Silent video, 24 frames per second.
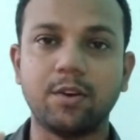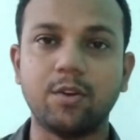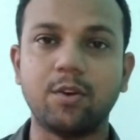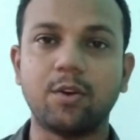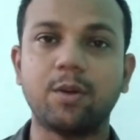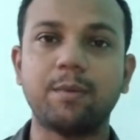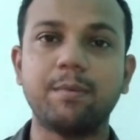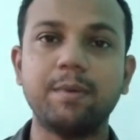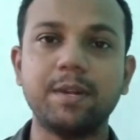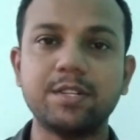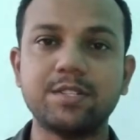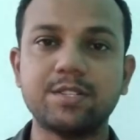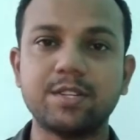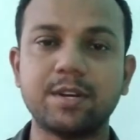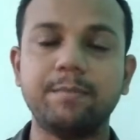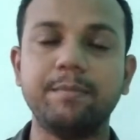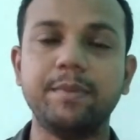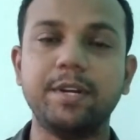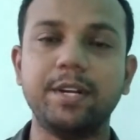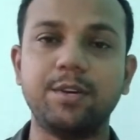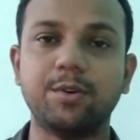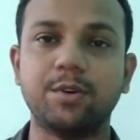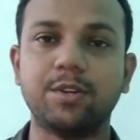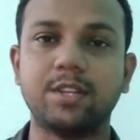डॉक्यूमेंट
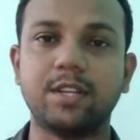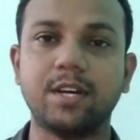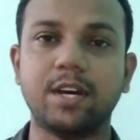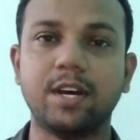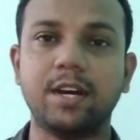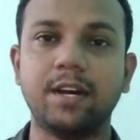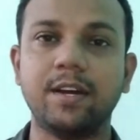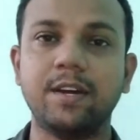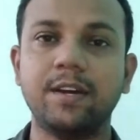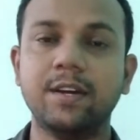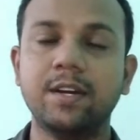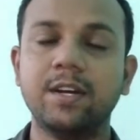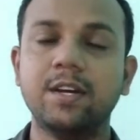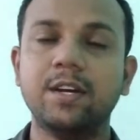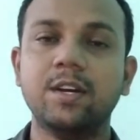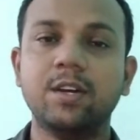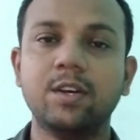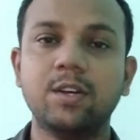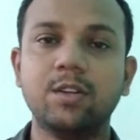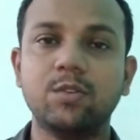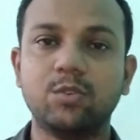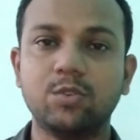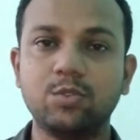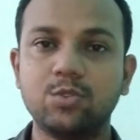सबमिट होता है
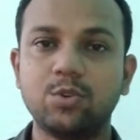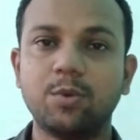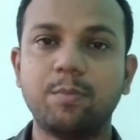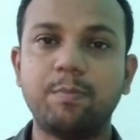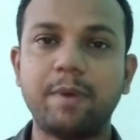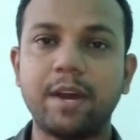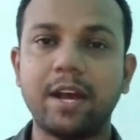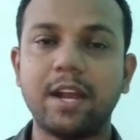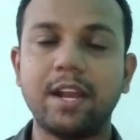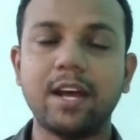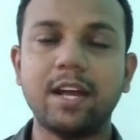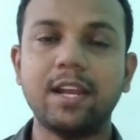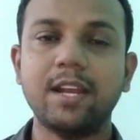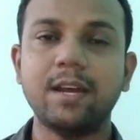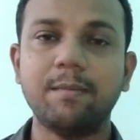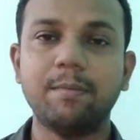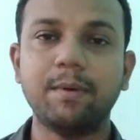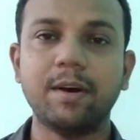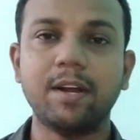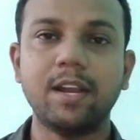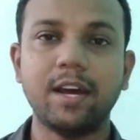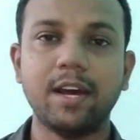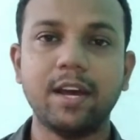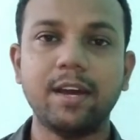तो जो पहला
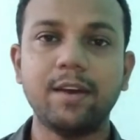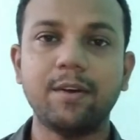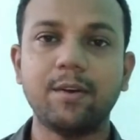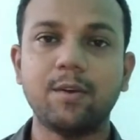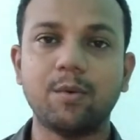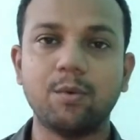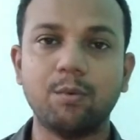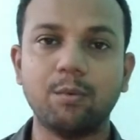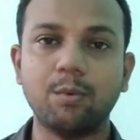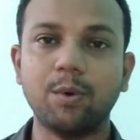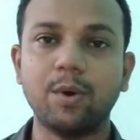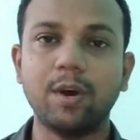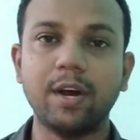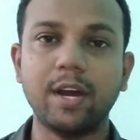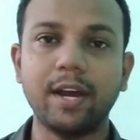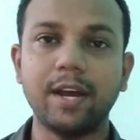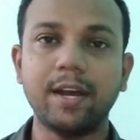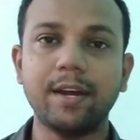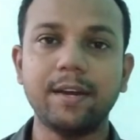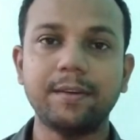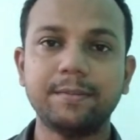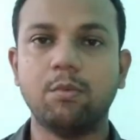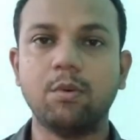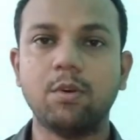लेबल है वो है
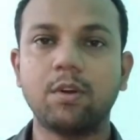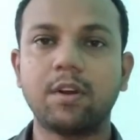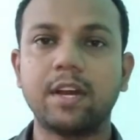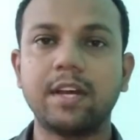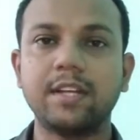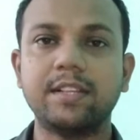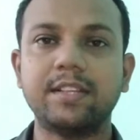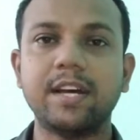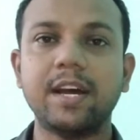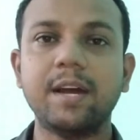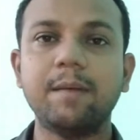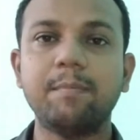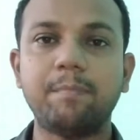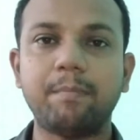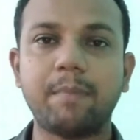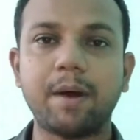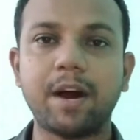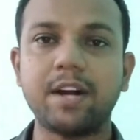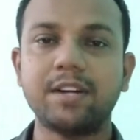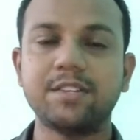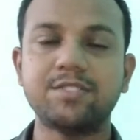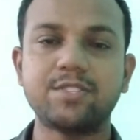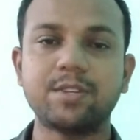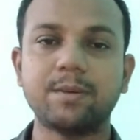वो कहता है
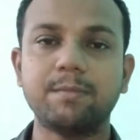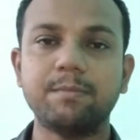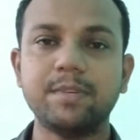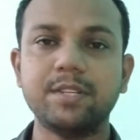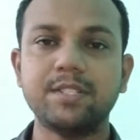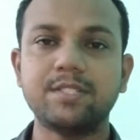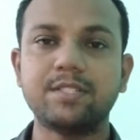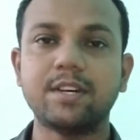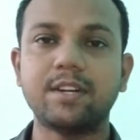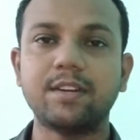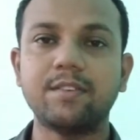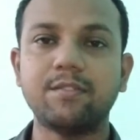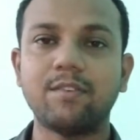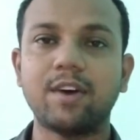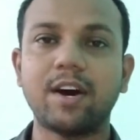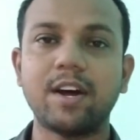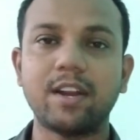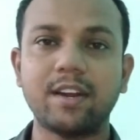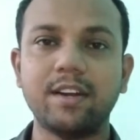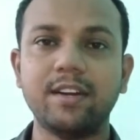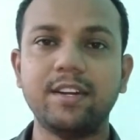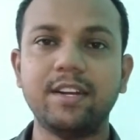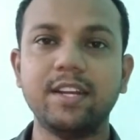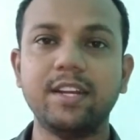पार्ट सबमिशन
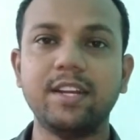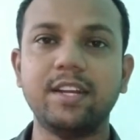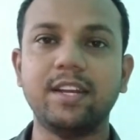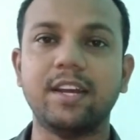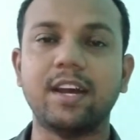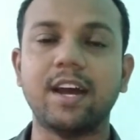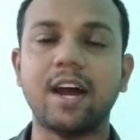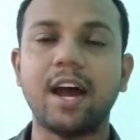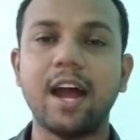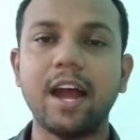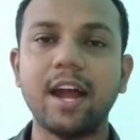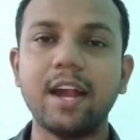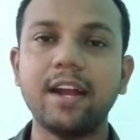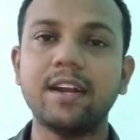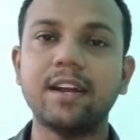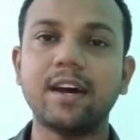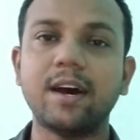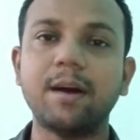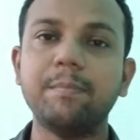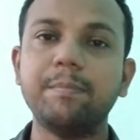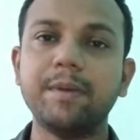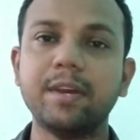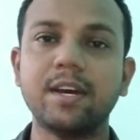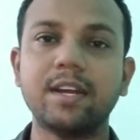वारंटी एंड
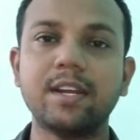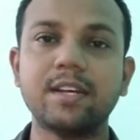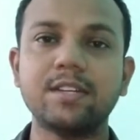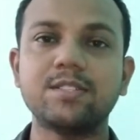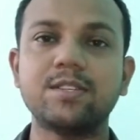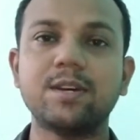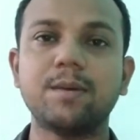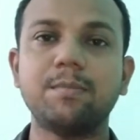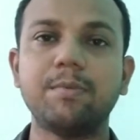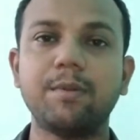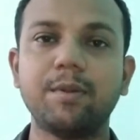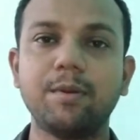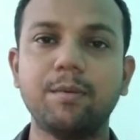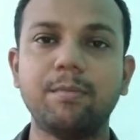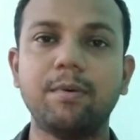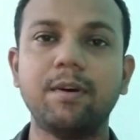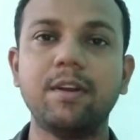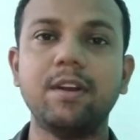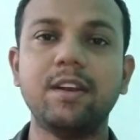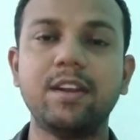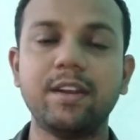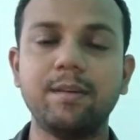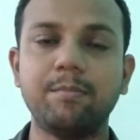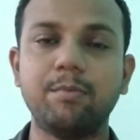अपियरेंस
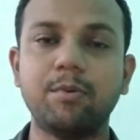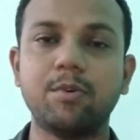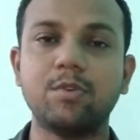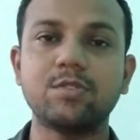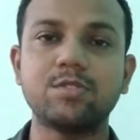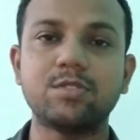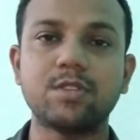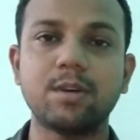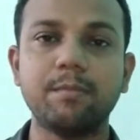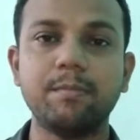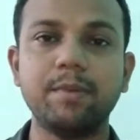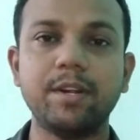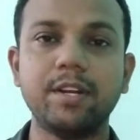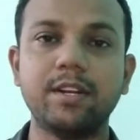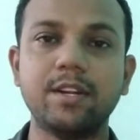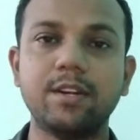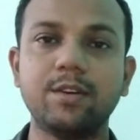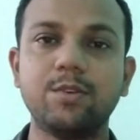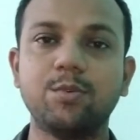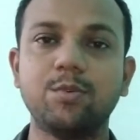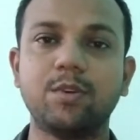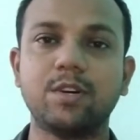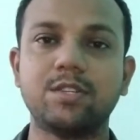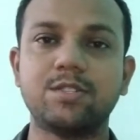अप्रूवल रिपोर्ट
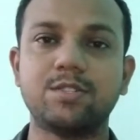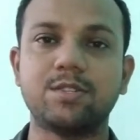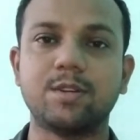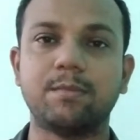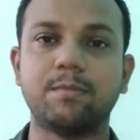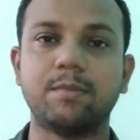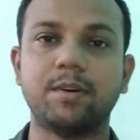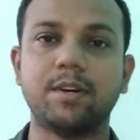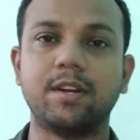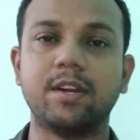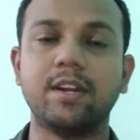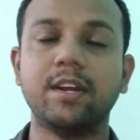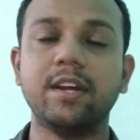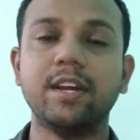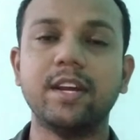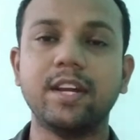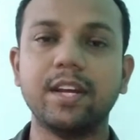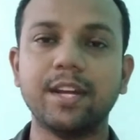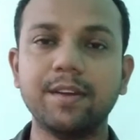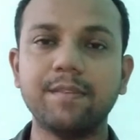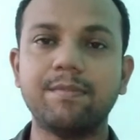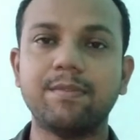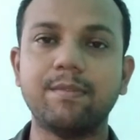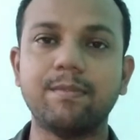सबमिटेड टू
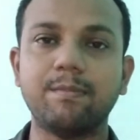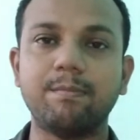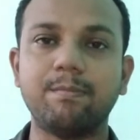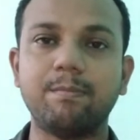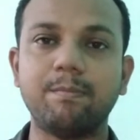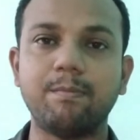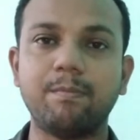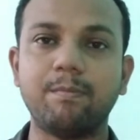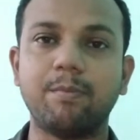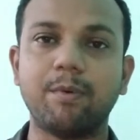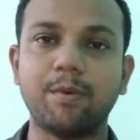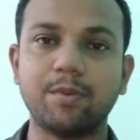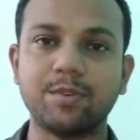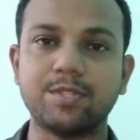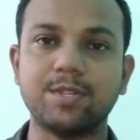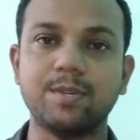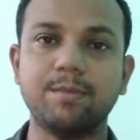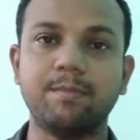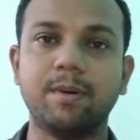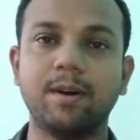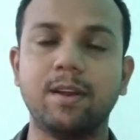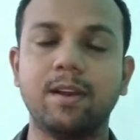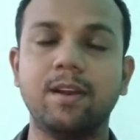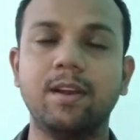कस्टमर इफ
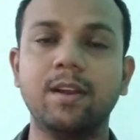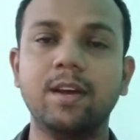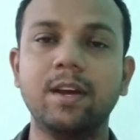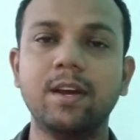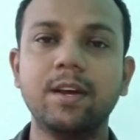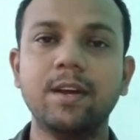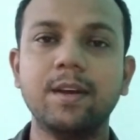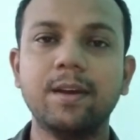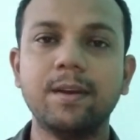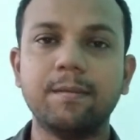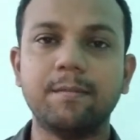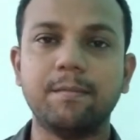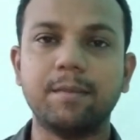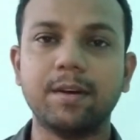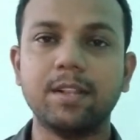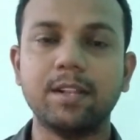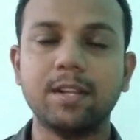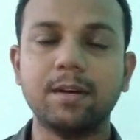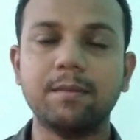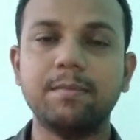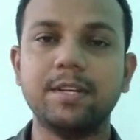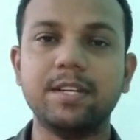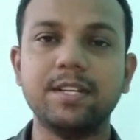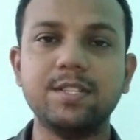पॉसिबल
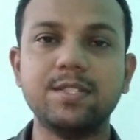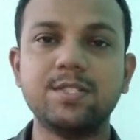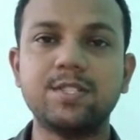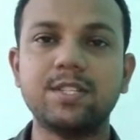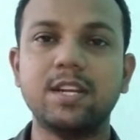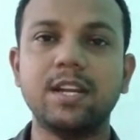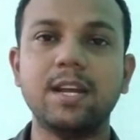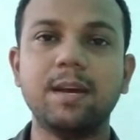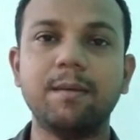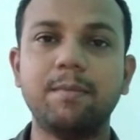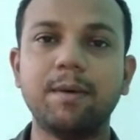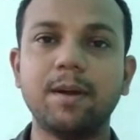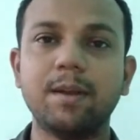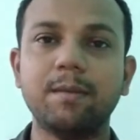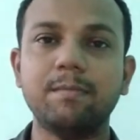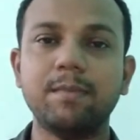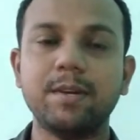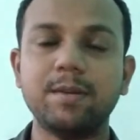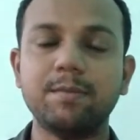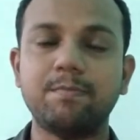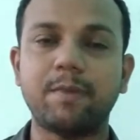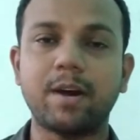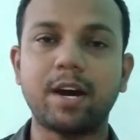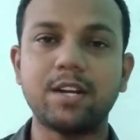मतलब इस लेबल
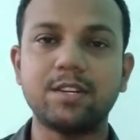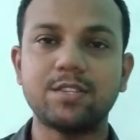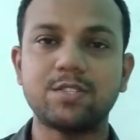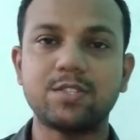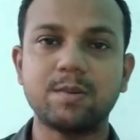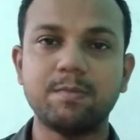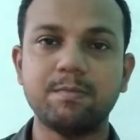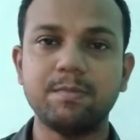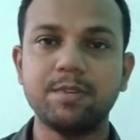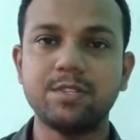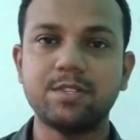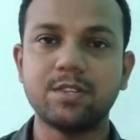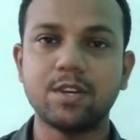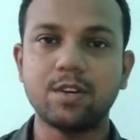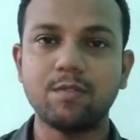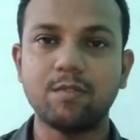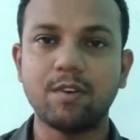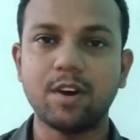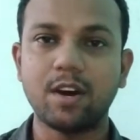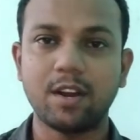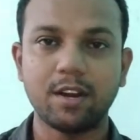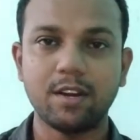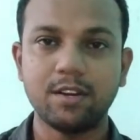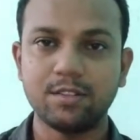में पार्ट सबमिशन
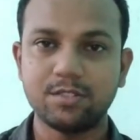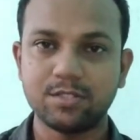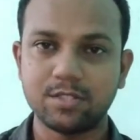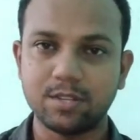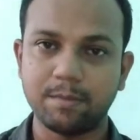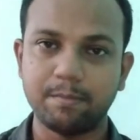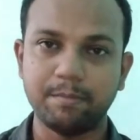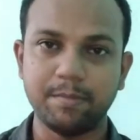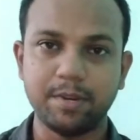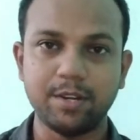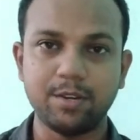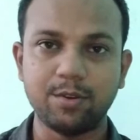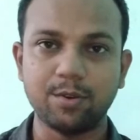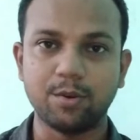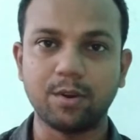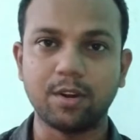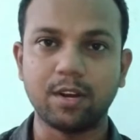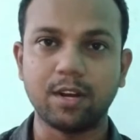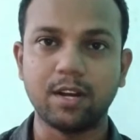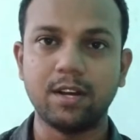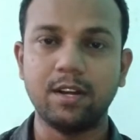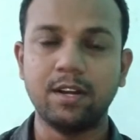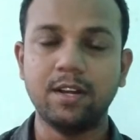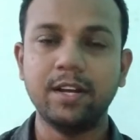वारंट सबमिट
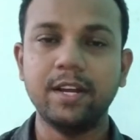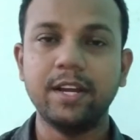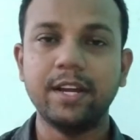होगा